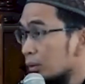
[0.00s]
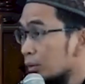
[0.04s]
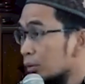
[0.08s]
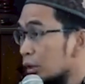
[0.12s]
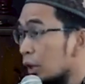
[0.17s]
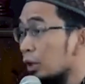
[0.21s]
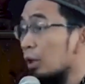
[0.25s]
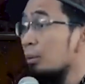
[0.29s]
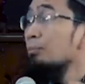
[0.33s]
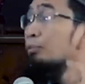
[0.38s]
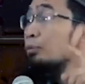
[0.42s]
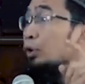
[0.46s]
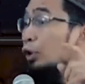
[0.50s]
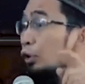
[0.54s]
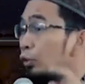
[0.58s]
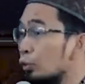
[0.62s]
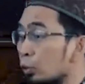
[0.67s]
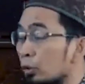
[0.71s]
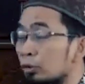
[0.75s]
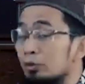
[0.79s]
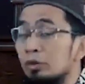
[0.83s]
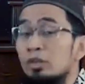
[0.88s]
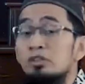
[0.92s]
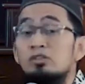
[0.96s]
dalam
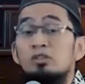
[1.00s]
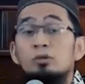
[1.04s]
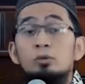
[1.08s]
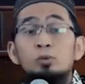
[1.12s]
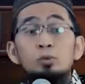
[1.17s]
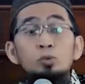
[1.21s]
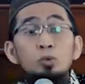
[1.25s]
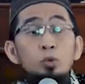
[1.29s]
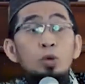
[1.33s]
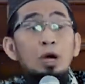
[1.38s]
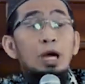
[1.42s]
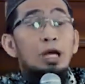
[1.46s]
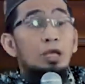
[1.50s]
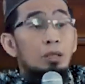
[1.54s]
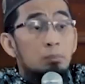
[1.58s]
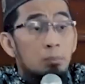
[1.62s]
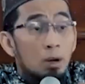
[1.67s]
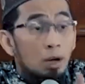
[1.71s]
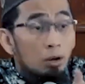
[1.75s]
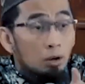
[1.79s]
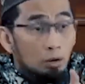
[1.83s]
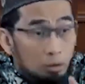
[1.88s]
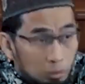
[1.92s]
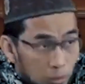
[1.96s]
tidur diseruduk
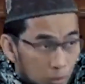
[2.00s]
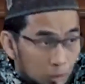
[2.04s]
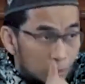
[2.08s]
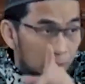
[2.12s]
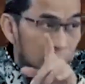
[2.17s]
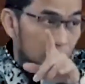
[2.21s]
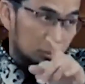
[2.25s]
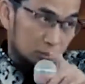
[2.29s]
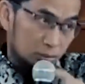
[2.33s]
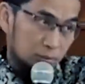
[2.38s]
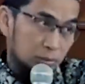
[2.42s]
al-baqarah.